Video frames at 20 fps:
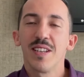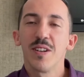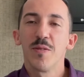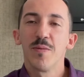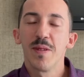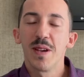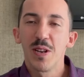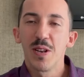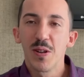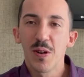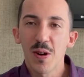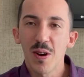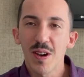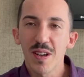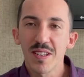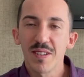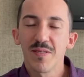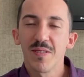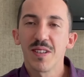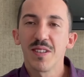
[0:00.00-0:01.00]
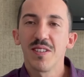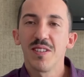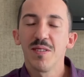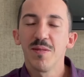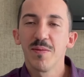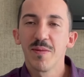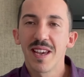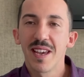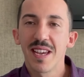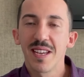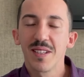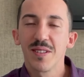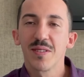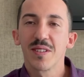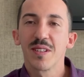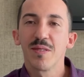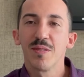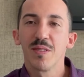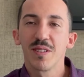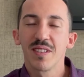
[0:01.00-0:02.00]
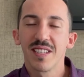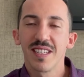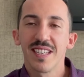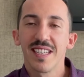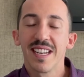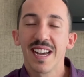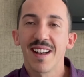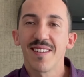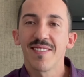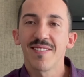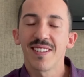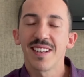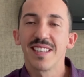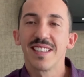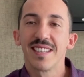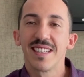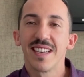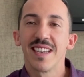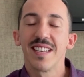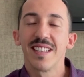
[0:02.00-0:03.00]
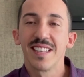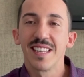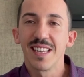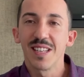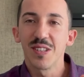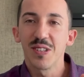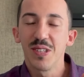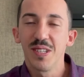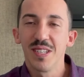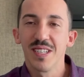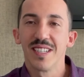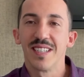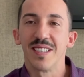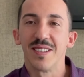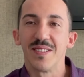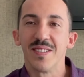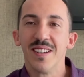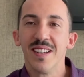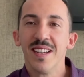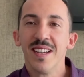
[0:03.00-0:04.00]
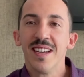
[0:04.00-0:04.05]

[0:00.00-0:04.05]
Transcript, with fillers: melhor investimento que você irá fazer neste ano.